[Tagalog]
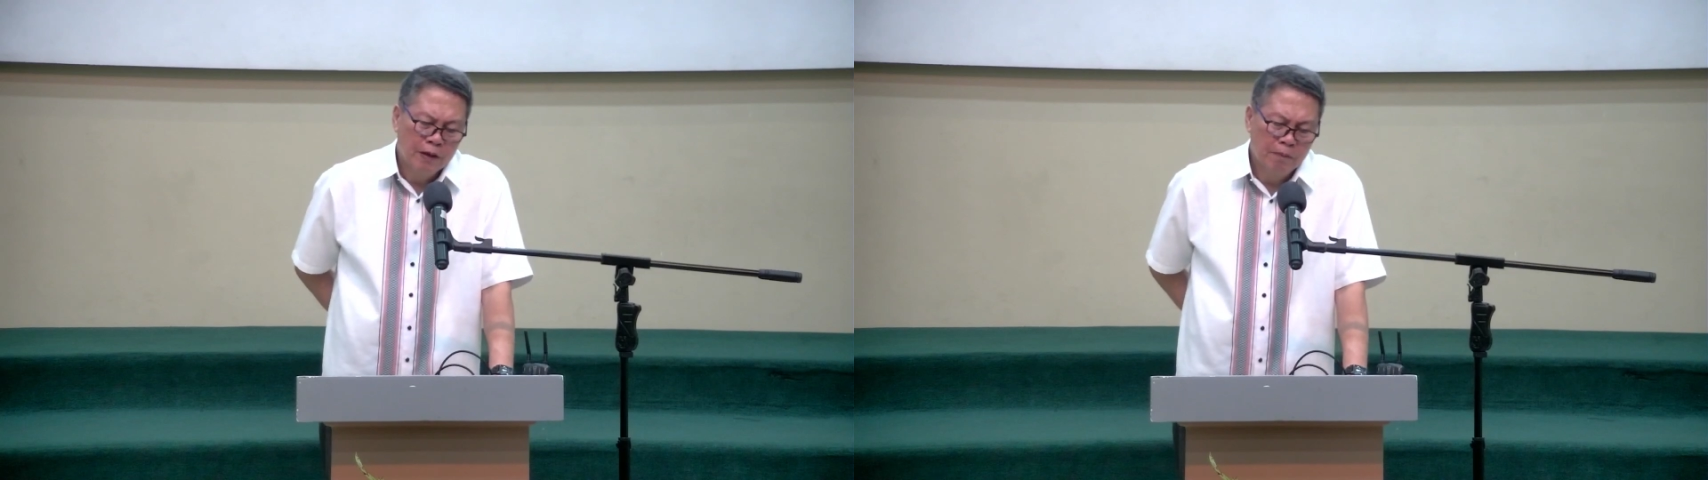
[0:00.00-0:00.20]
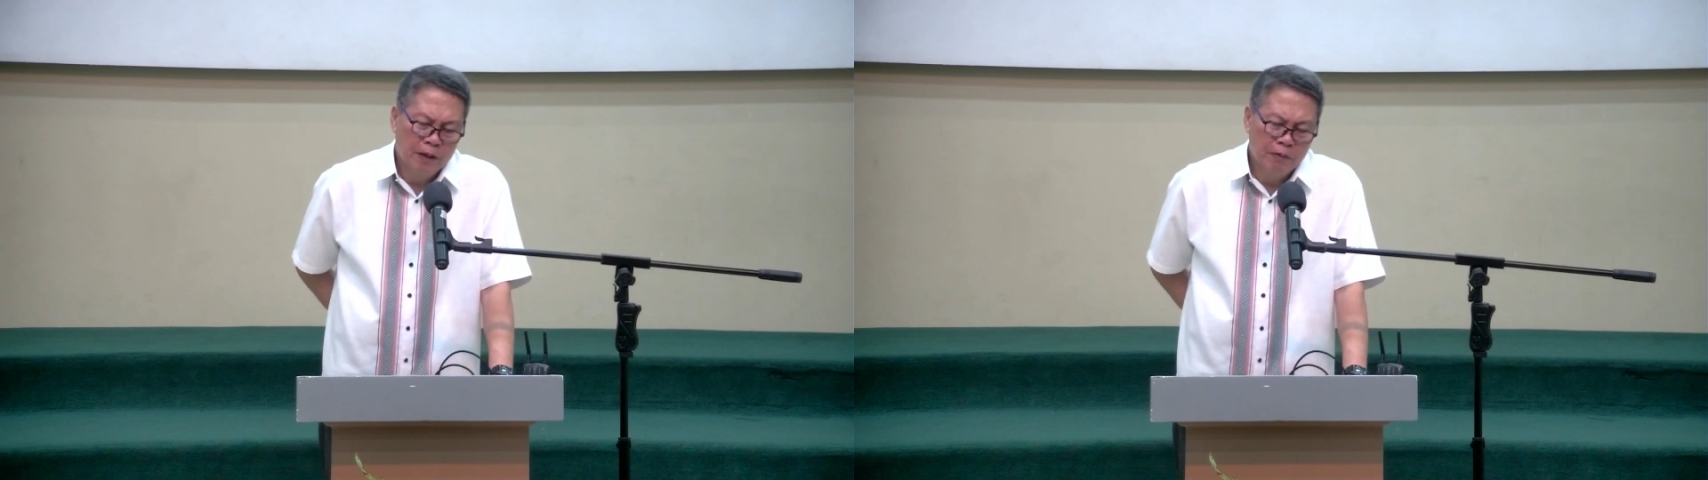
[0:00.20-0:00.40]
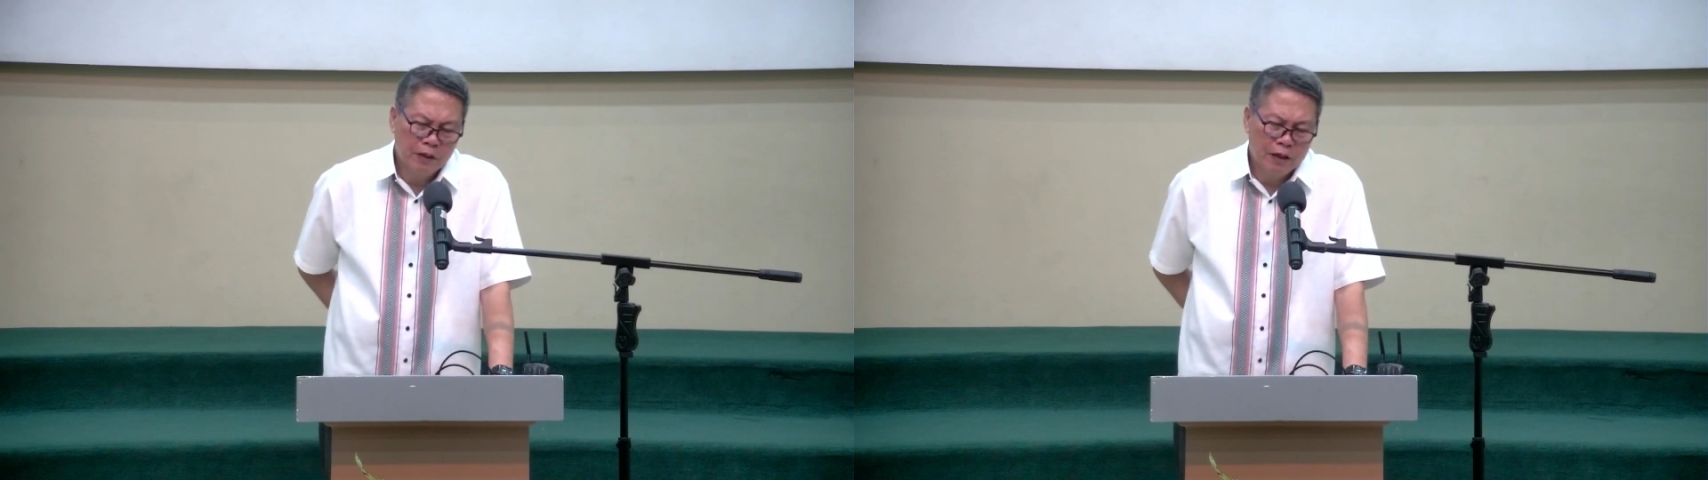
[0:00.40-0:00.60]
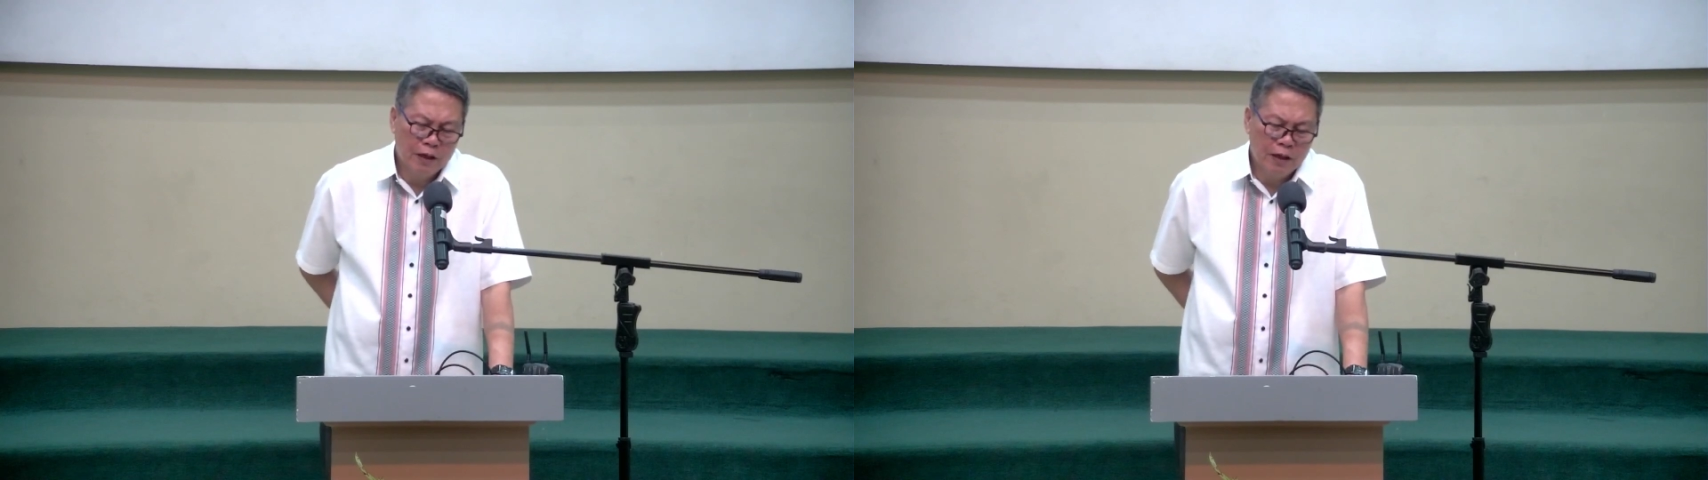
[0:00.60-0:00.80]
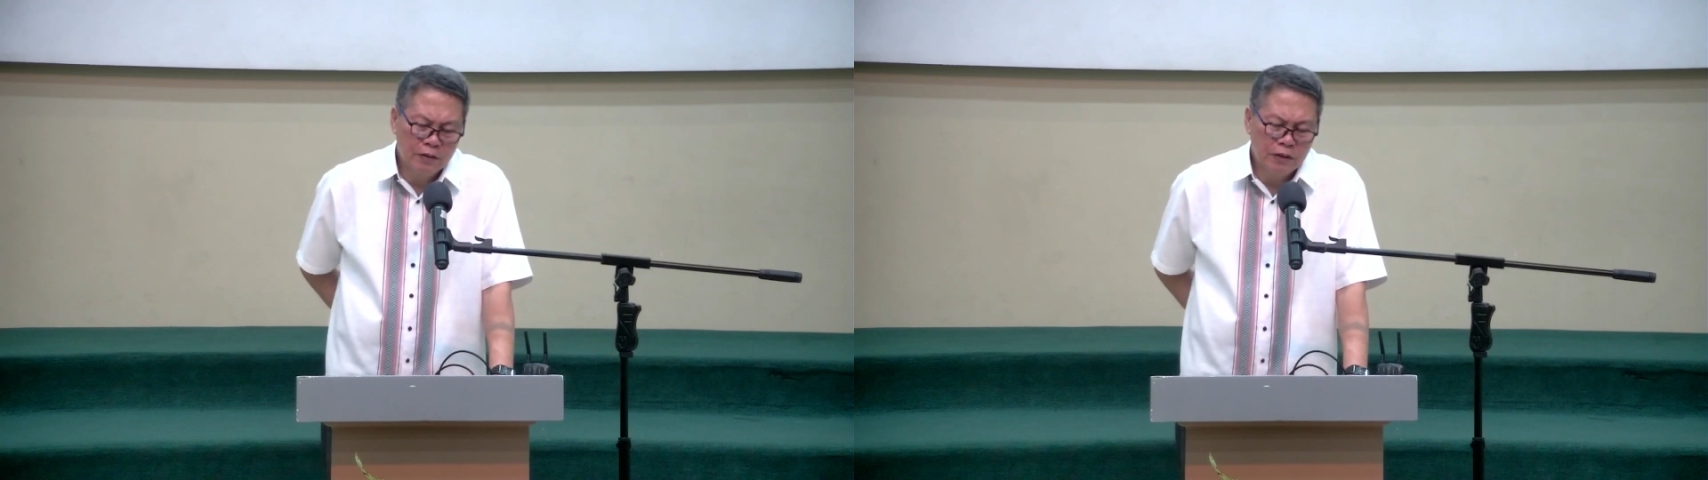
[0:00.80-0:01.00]
ang bawat
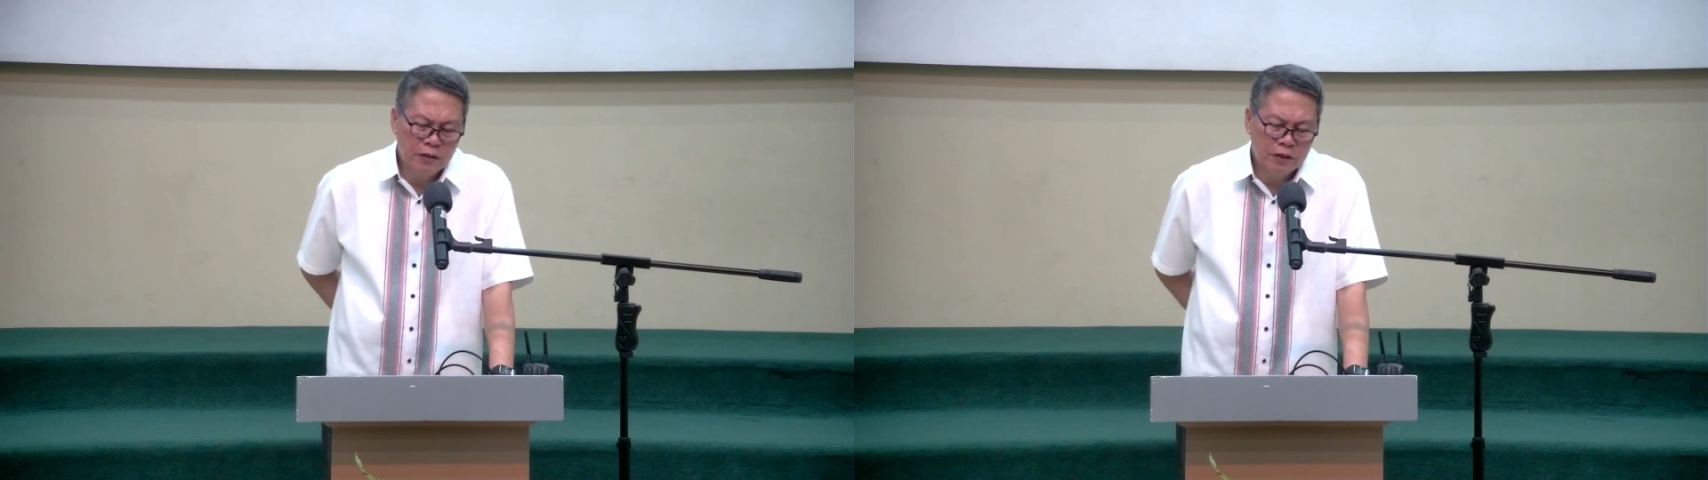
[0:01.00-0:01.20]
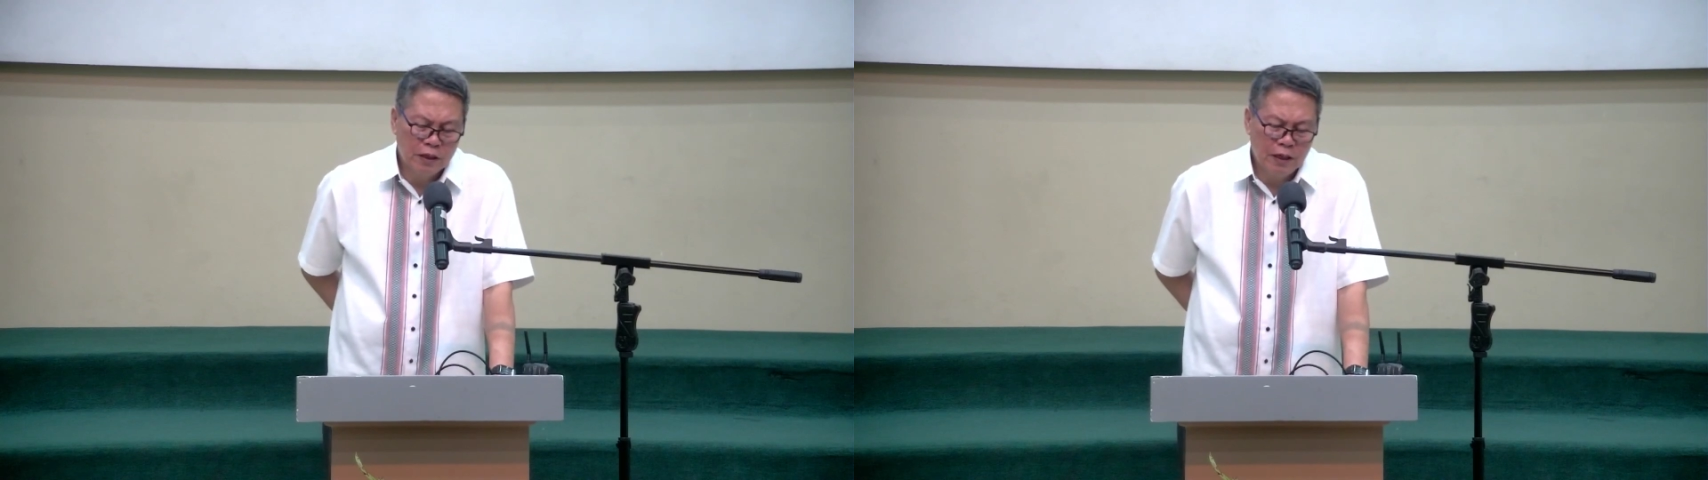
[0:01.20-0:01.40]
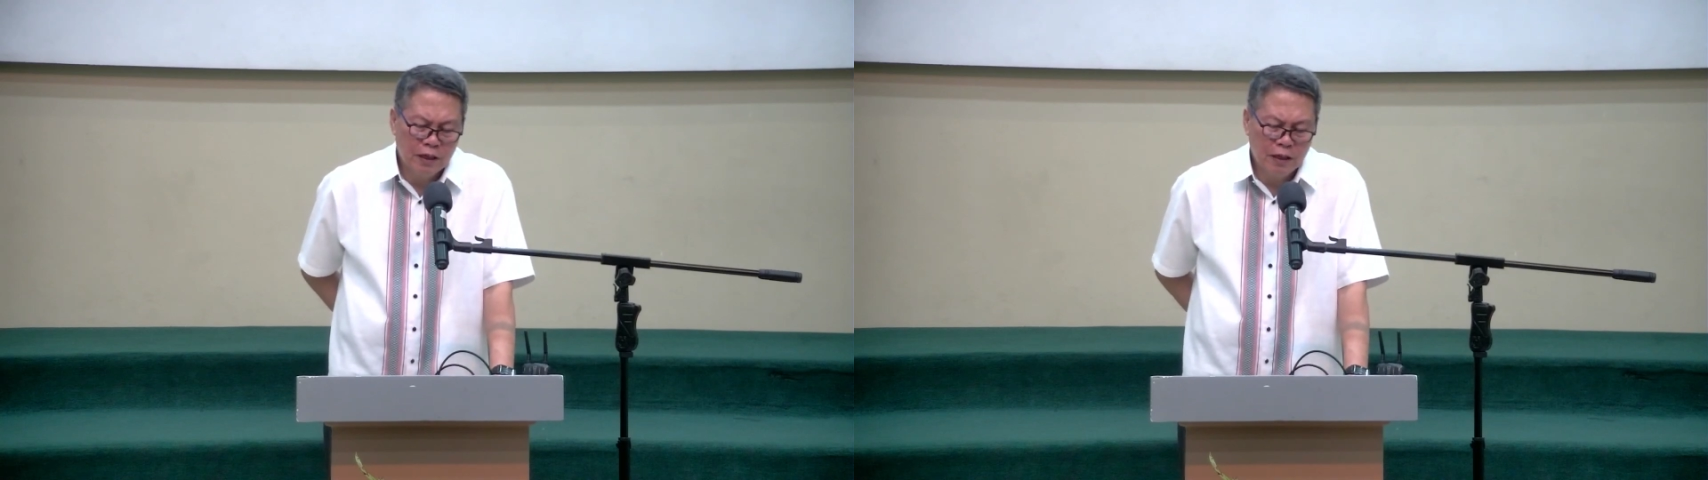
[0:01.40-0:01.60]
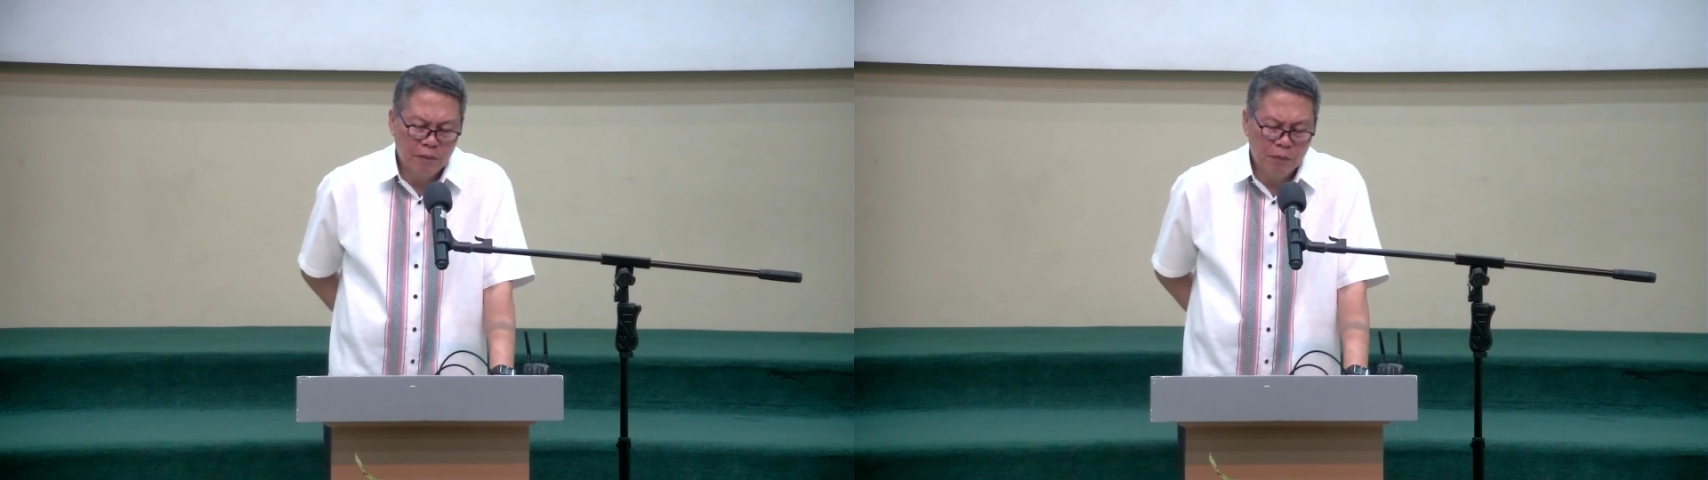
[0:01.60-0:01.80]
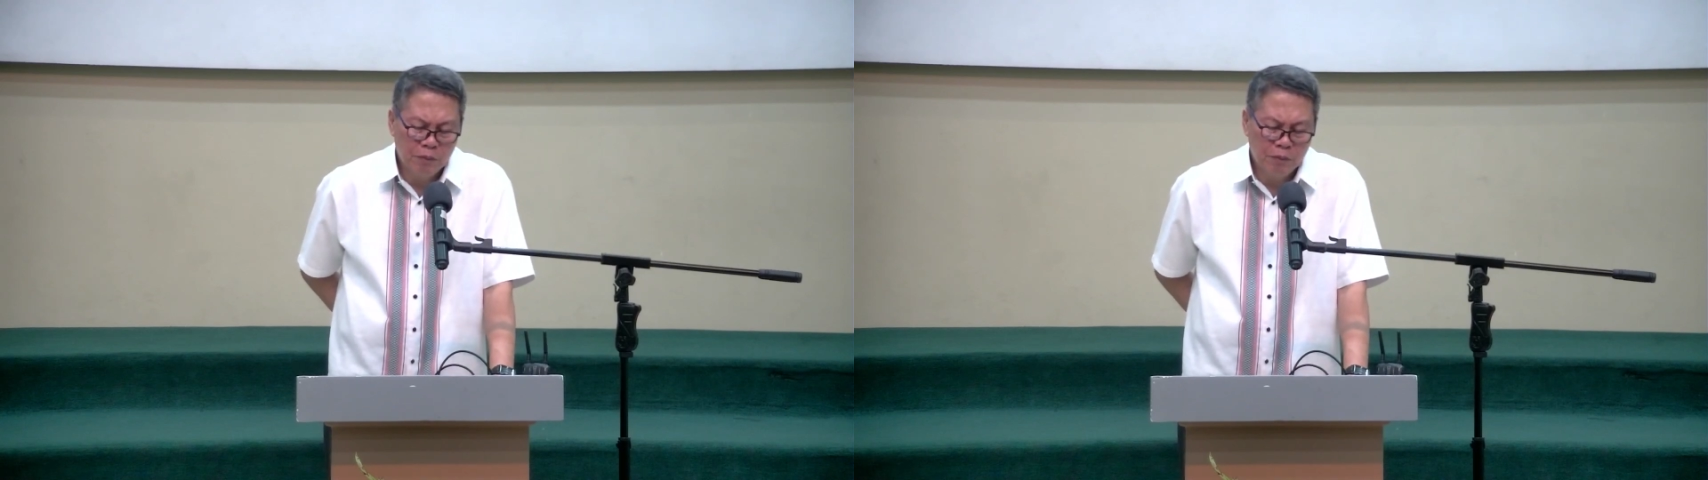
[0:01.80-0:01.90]
nag-a-assist sa ginagamit